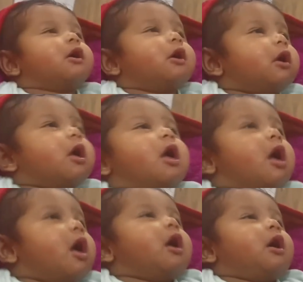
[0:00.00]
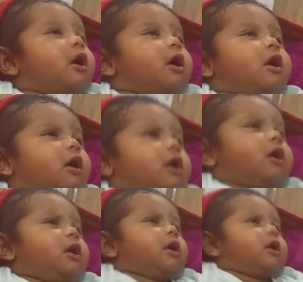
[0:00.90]
आपने खाना खाया कि नहीं
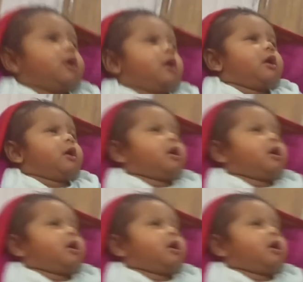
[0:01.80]
खाया